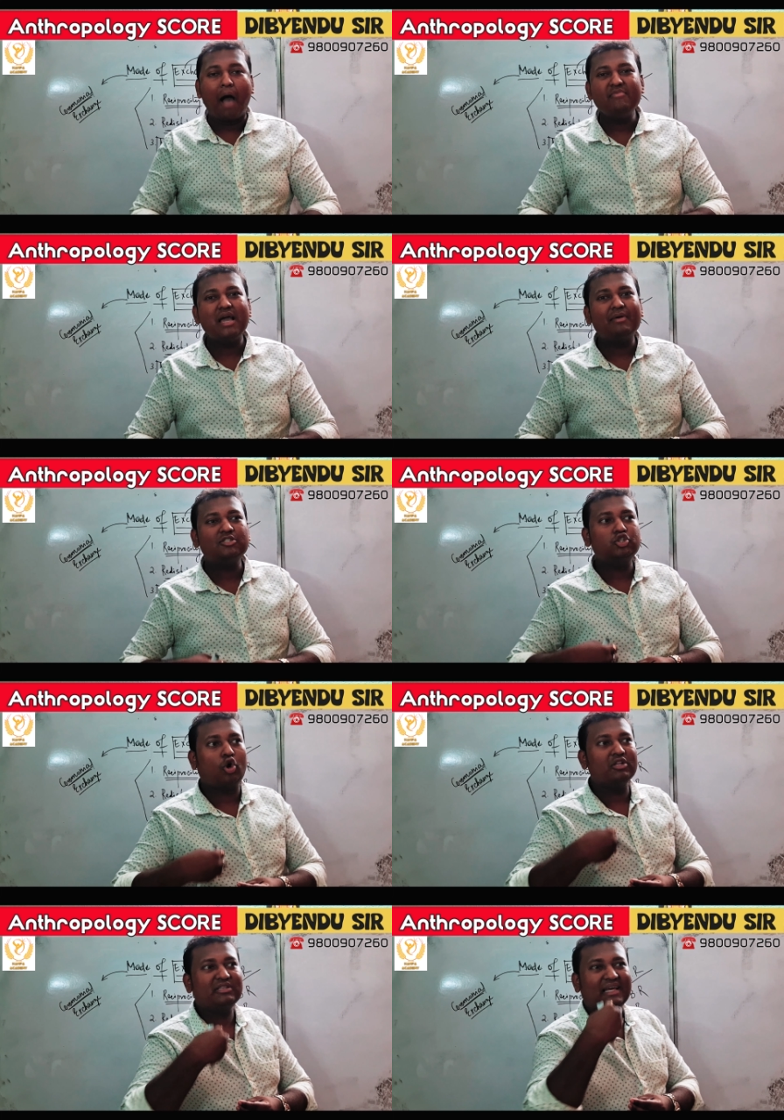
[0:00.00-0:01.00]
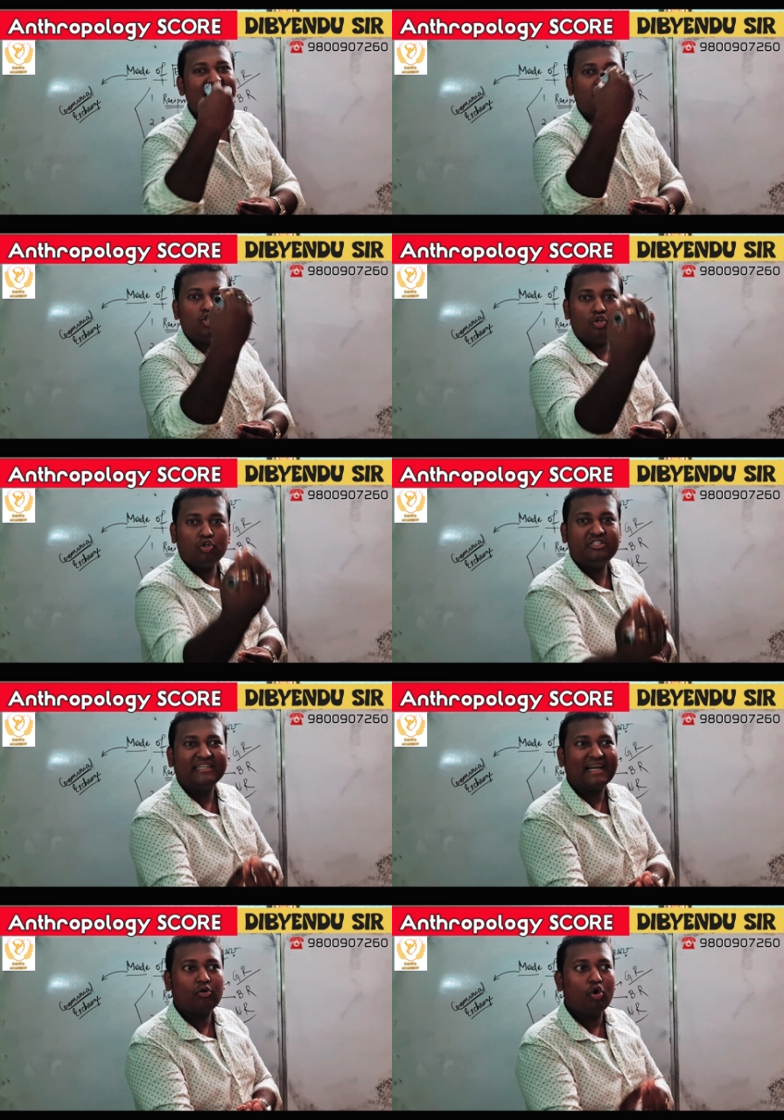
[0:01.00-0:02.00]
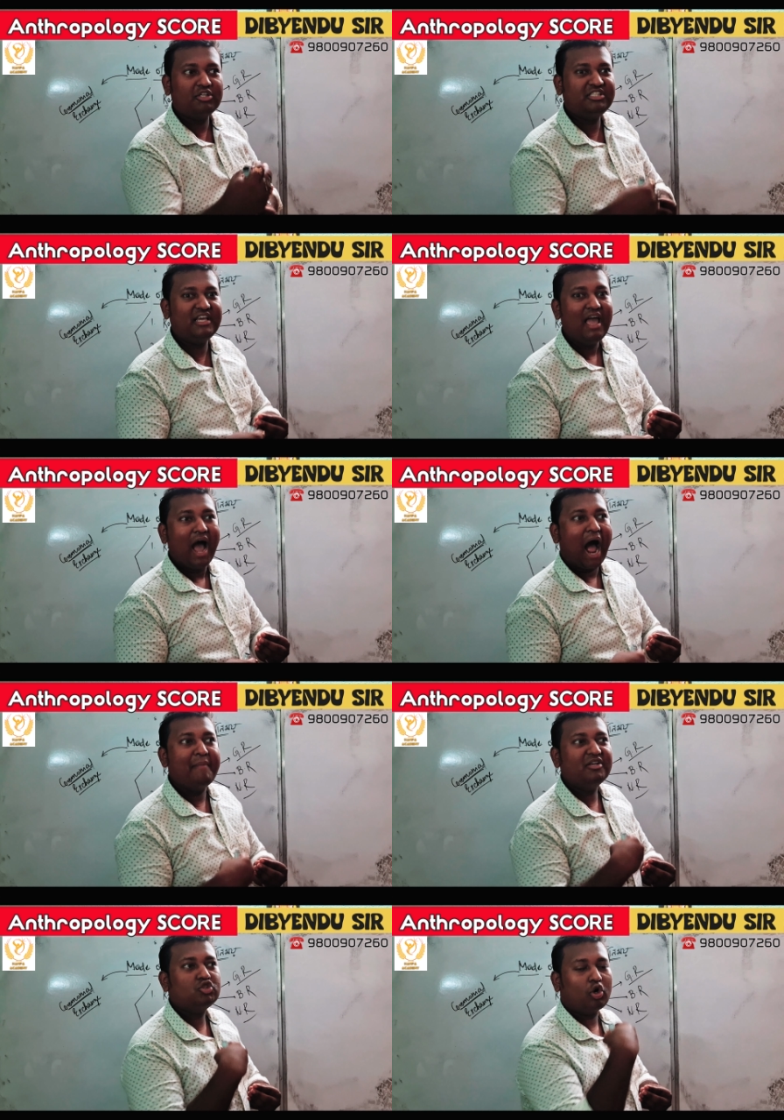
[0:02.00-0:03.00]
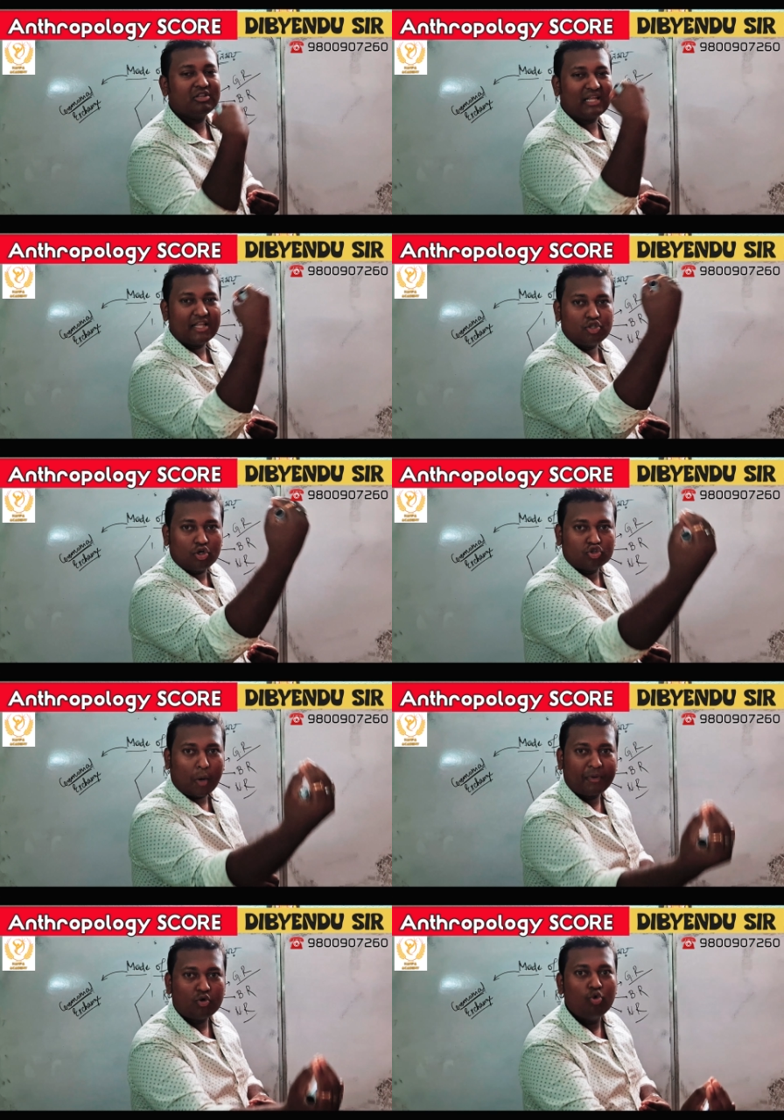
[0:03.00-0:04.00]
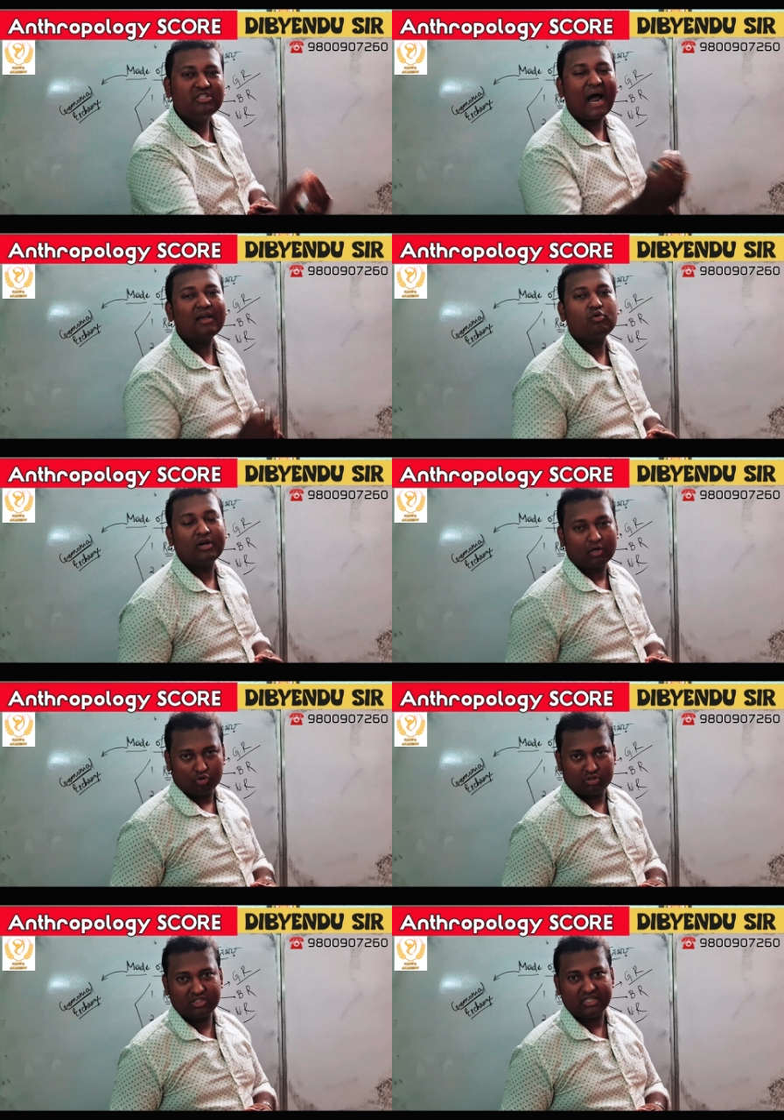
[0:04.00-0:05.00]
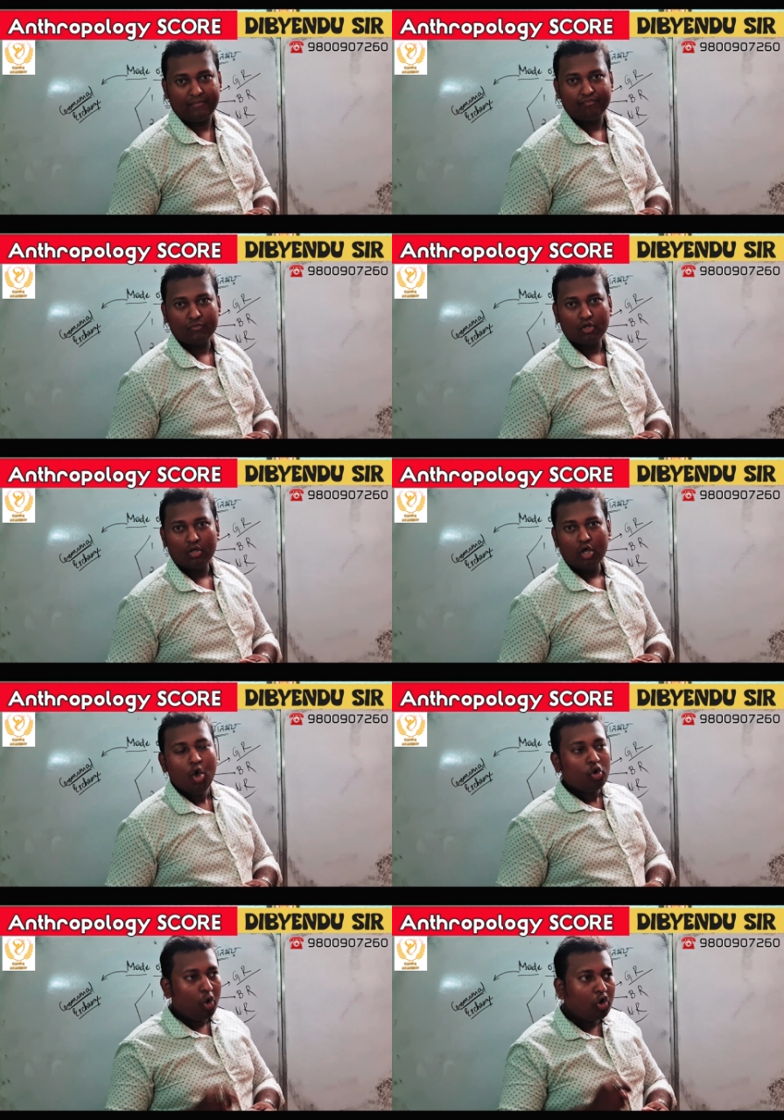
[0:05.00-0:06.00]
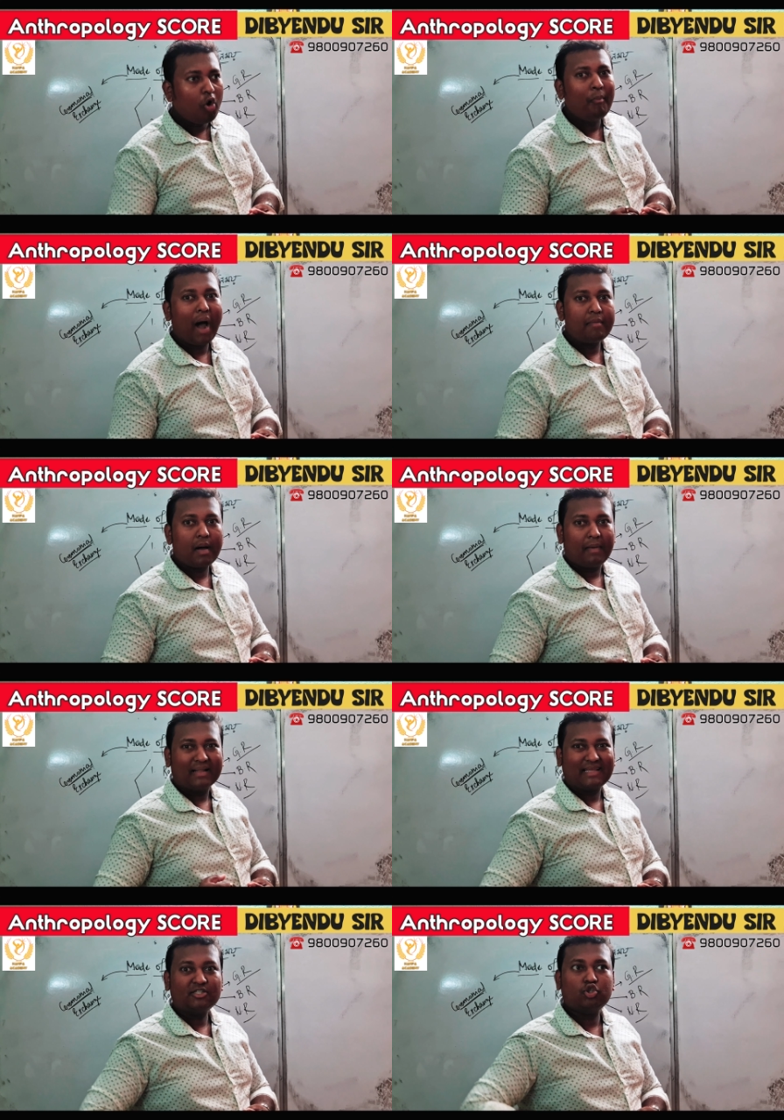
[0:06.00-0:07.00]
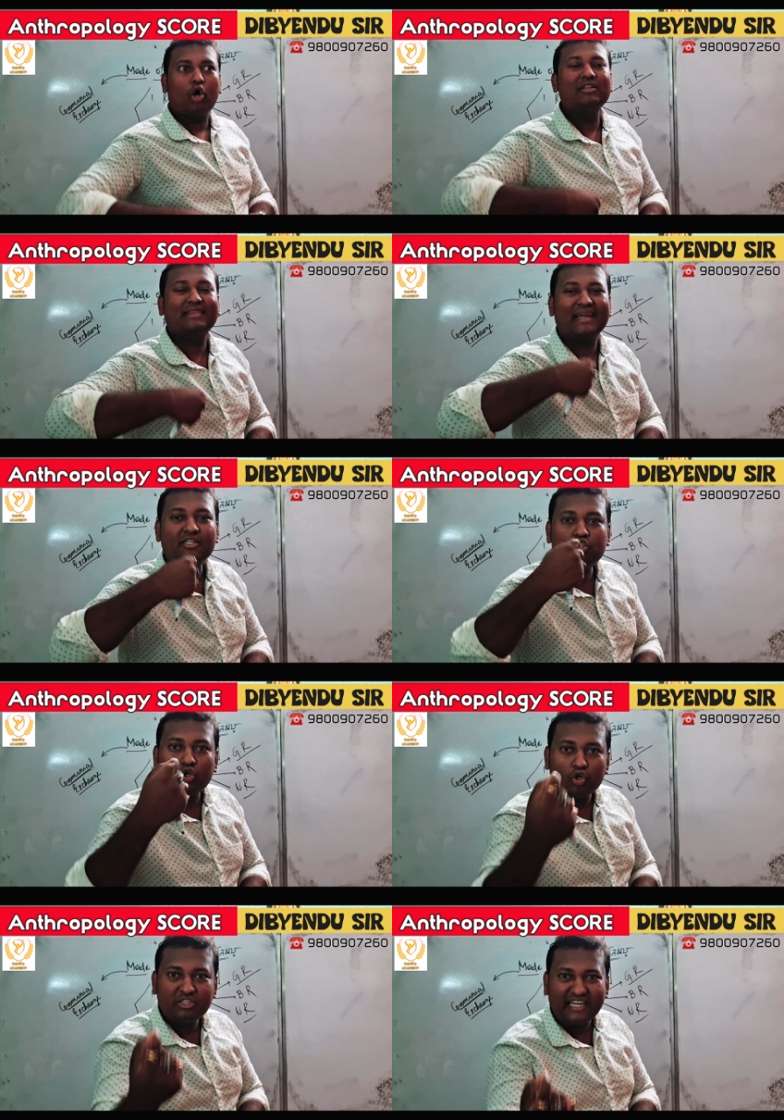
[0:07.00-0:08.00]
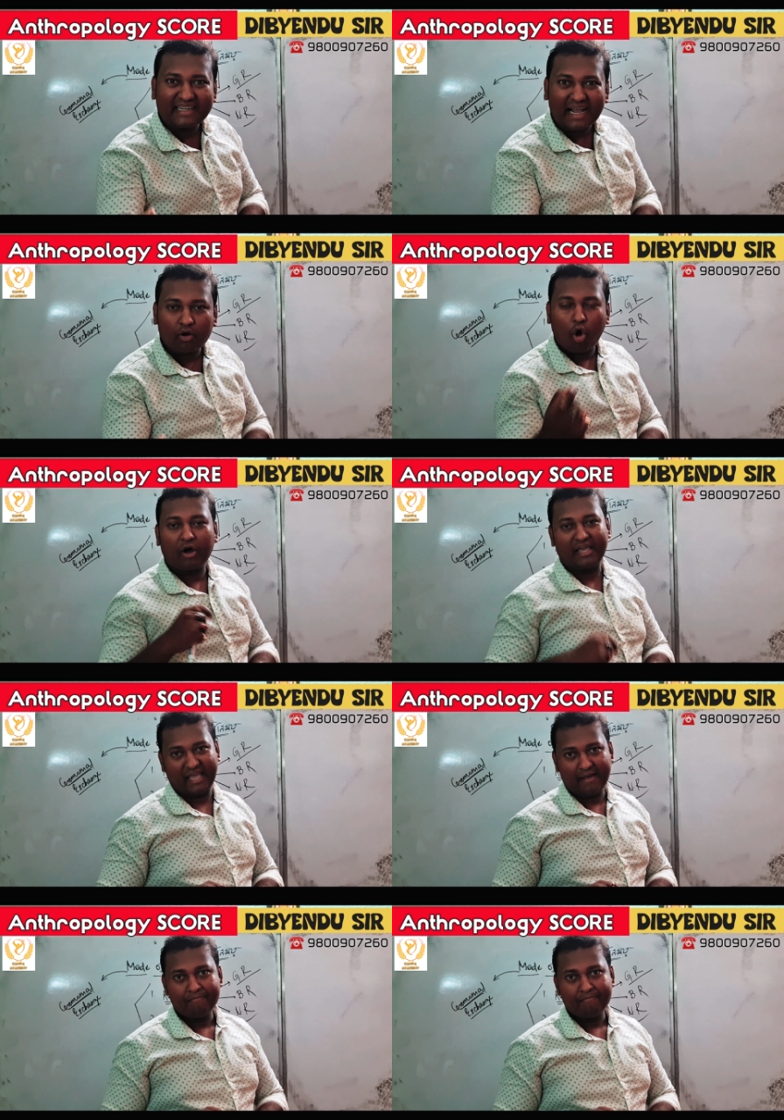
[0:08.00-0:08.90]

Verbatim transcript: আমি আমার সন্তানের জন্য যেটা করছি আমি সন্তানের জন্য সবকিছু উজাড় করে করছি কোনো মা বাবা তার সন্তানের জন্য যেটা করে